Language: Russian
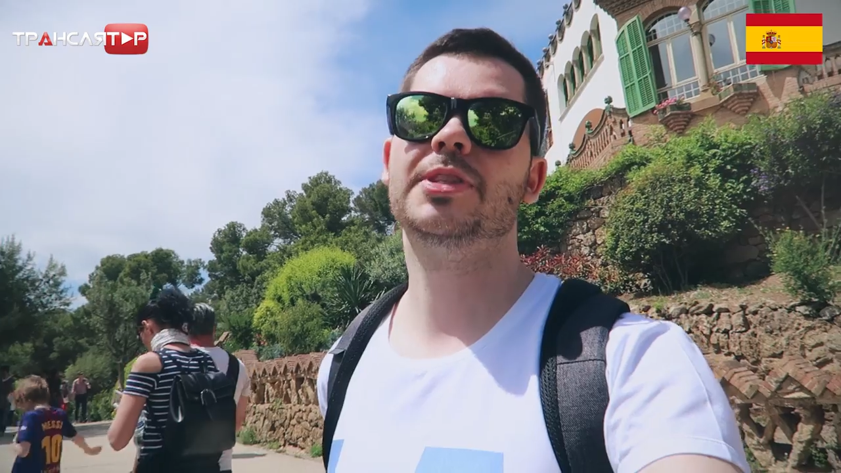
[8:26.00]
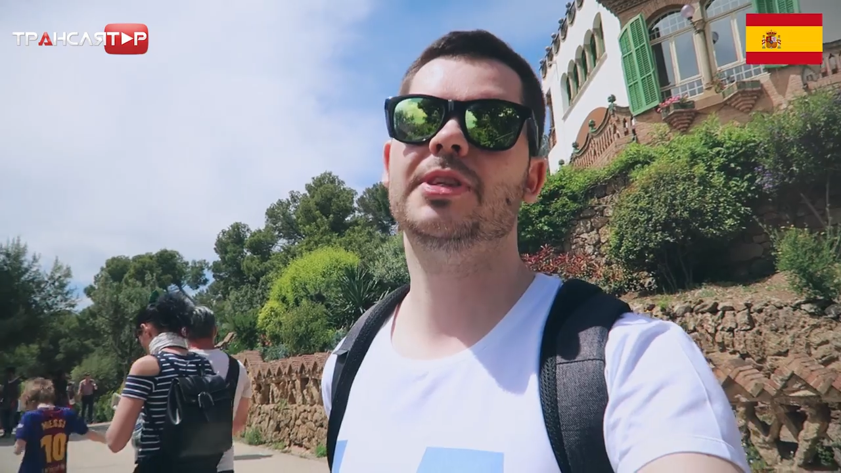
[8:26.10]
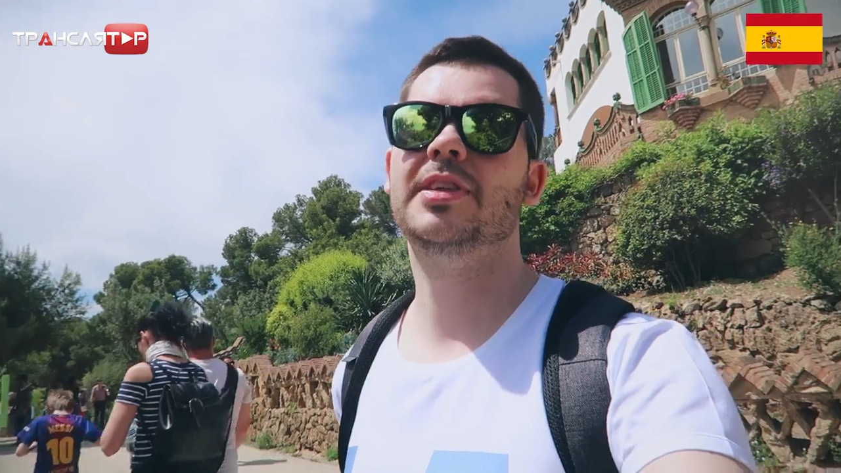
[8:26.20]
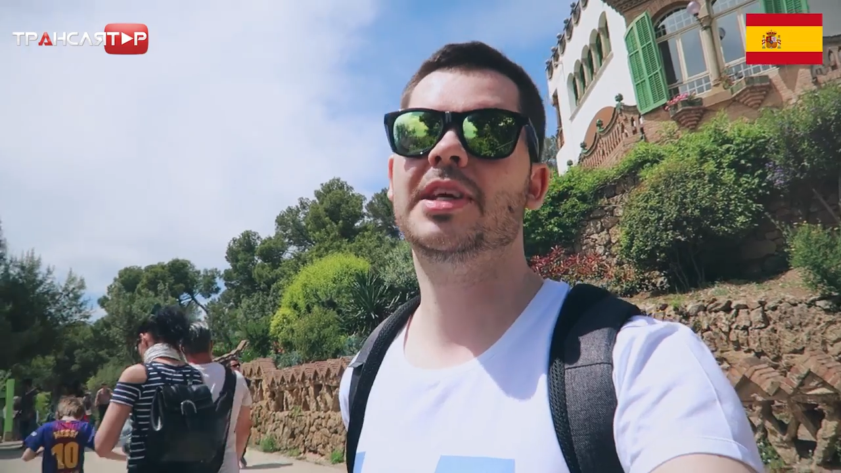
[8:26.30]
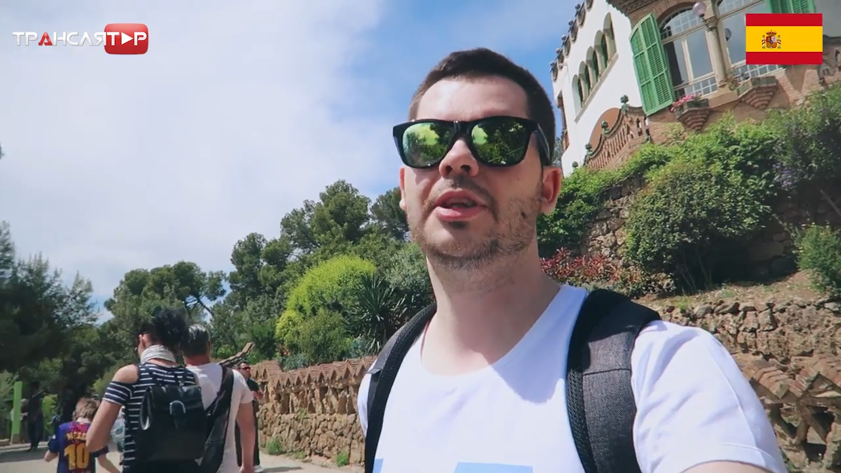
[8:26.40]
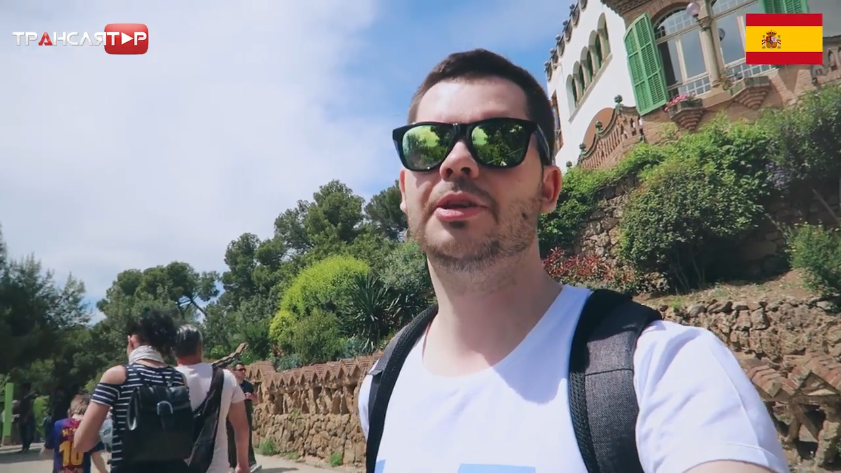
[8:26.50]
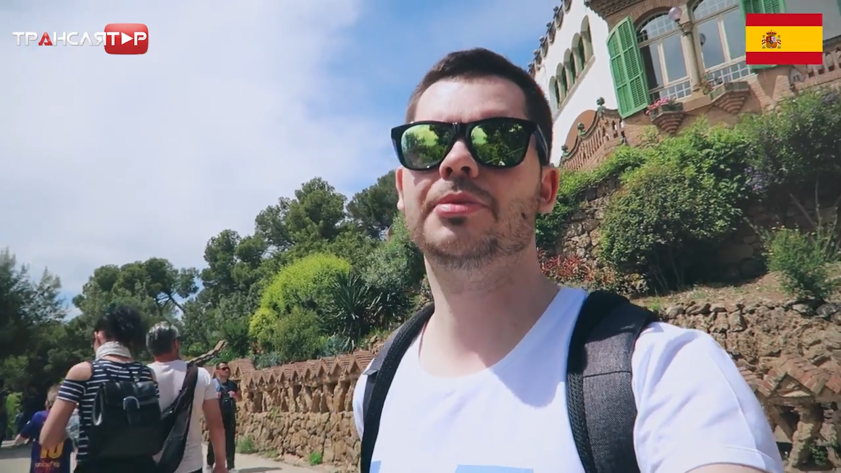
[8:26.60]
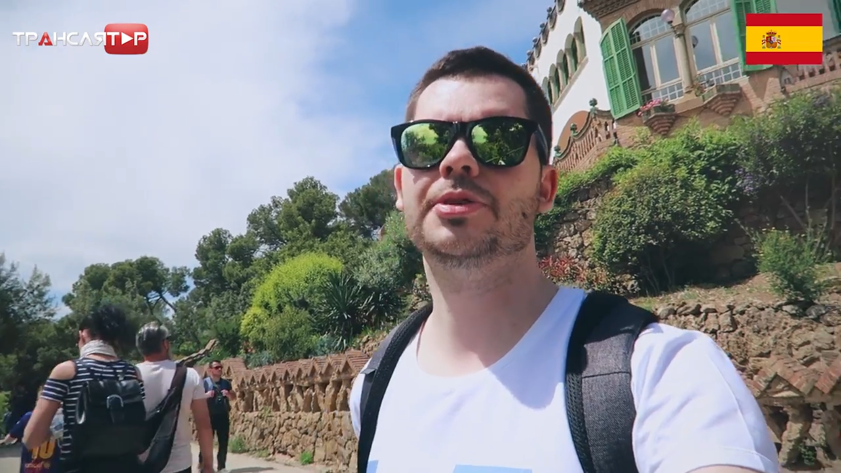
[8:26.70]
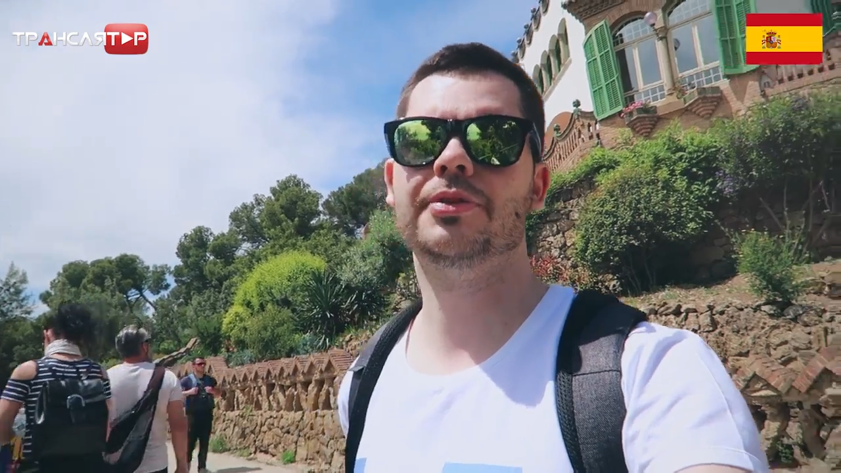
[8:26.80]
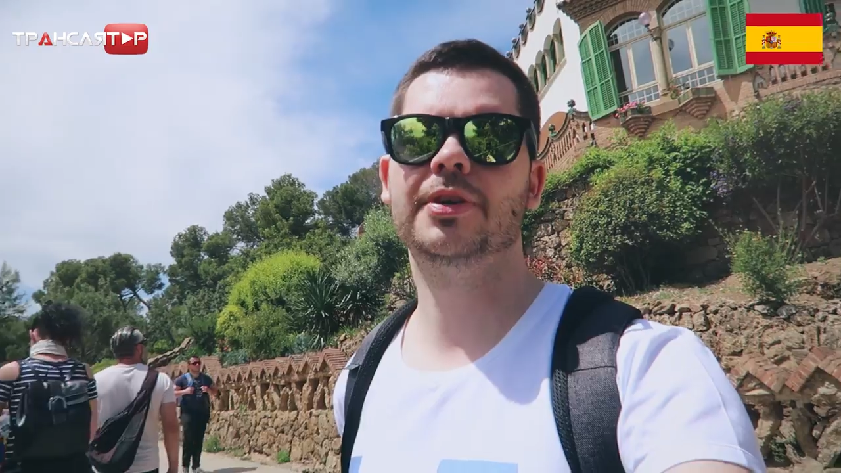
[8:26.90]
заявление на
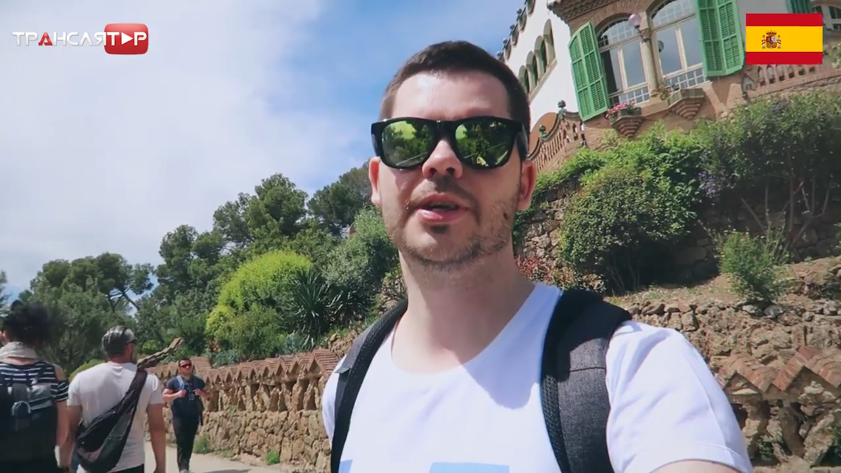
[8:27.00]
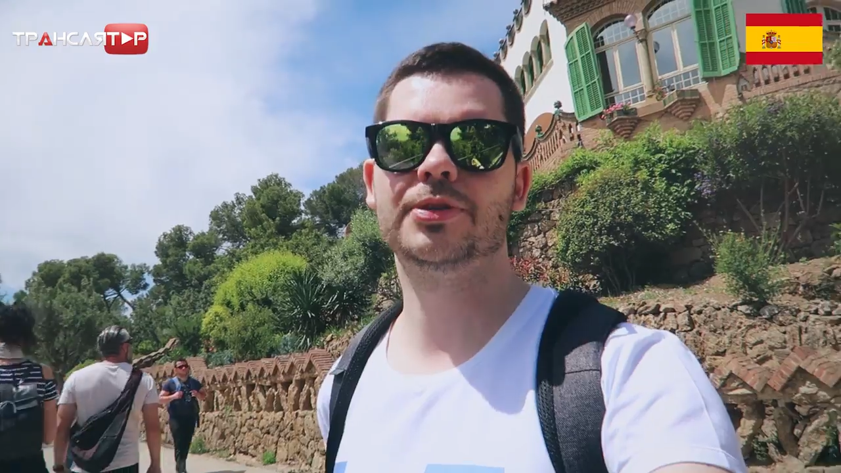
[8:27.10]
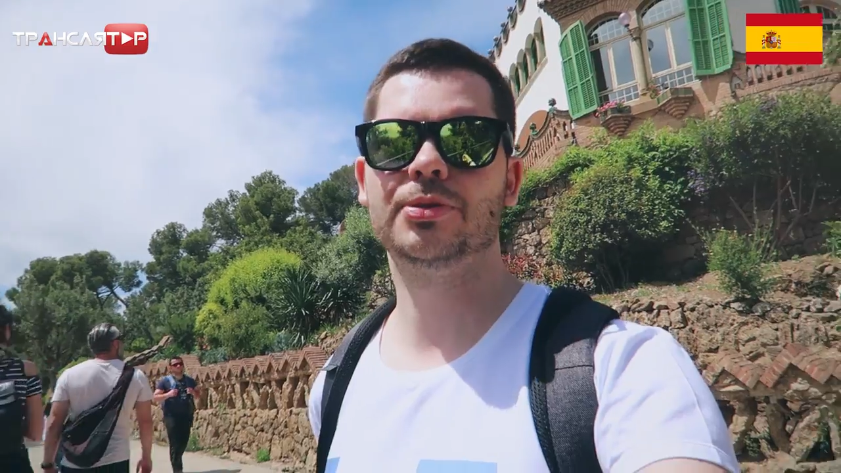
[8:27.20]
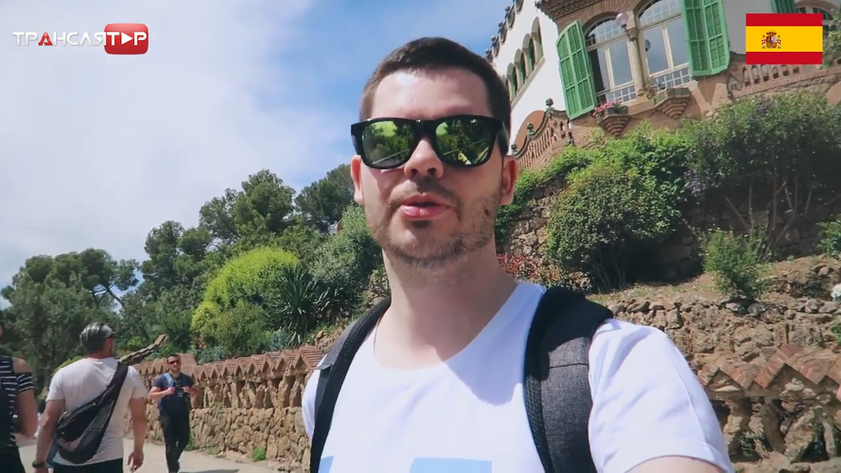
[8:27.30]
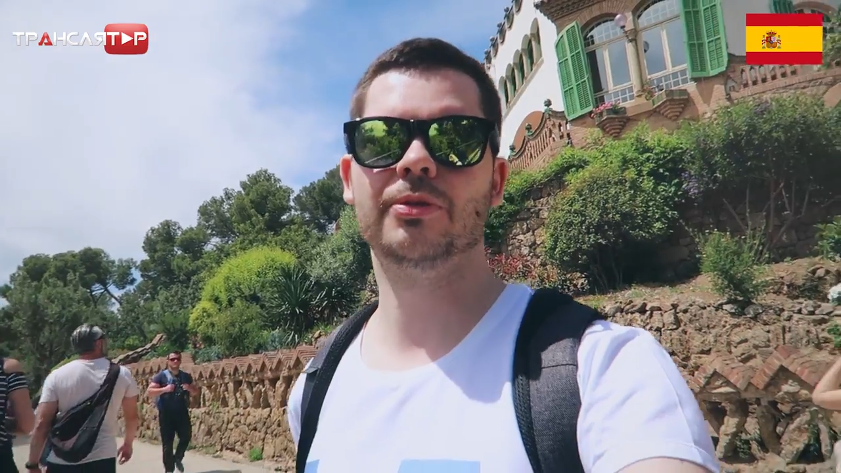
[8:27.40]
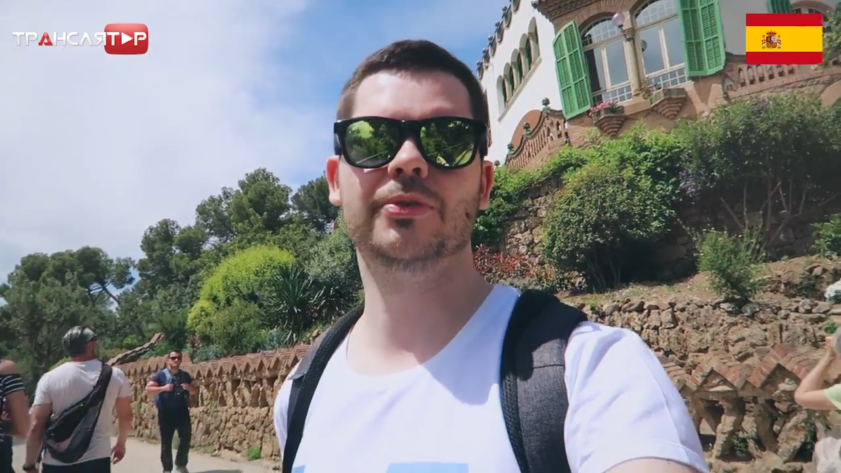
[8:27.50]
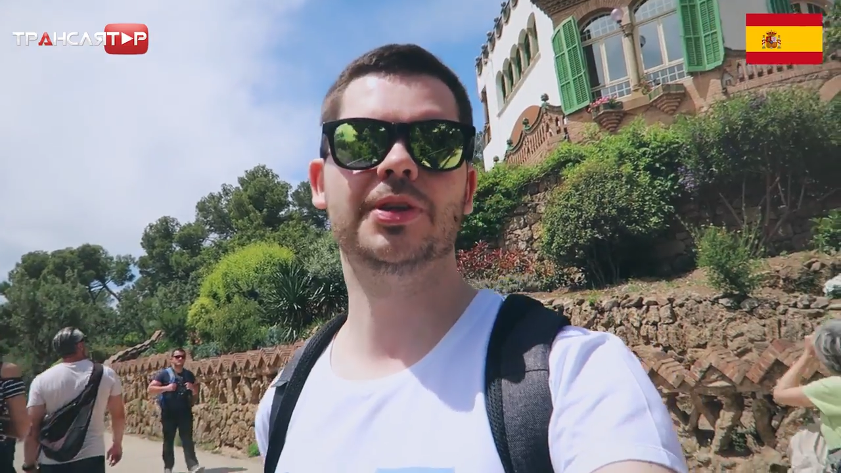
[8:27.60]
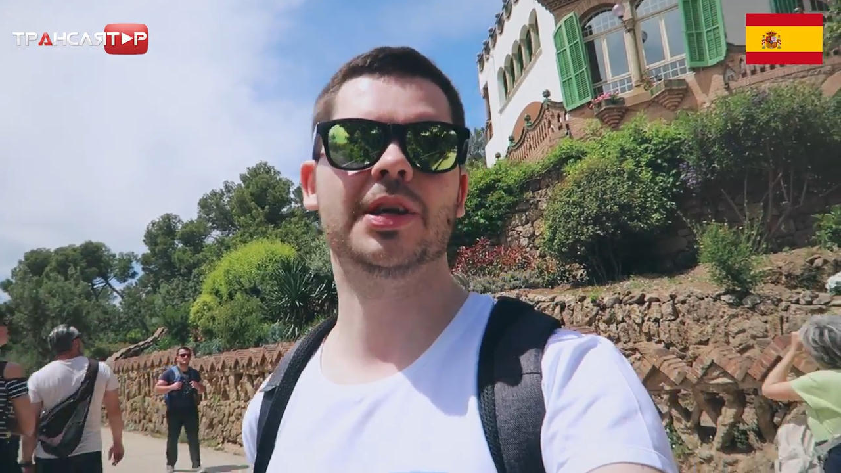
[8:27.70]
модификацию вида